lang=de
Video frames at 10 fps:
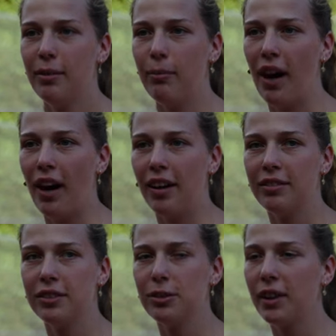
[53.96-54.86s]

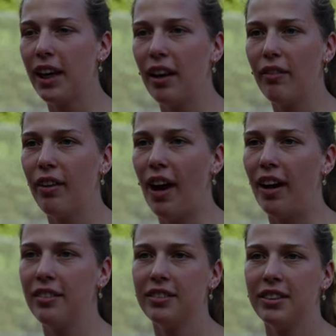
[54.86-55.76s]
mal zum Training
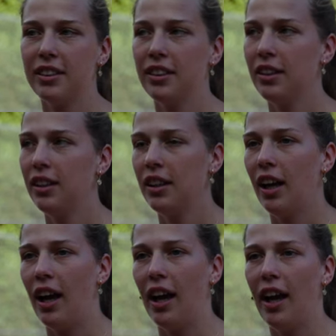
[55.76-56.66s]
fahren.
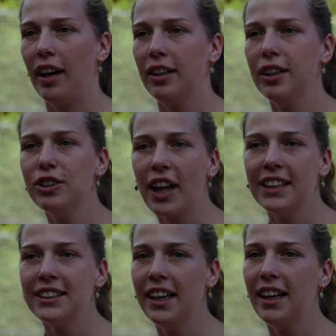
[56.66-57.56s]
Äh, ist
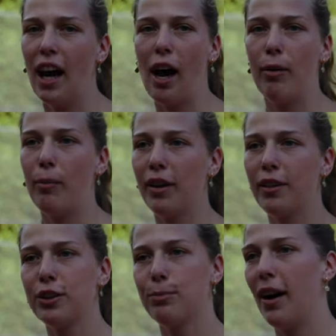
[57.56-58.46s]
stressig, aber macht
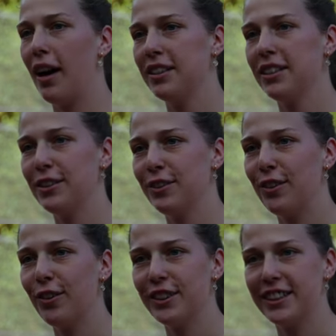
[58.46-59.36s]
auch Spaß, also es lohnt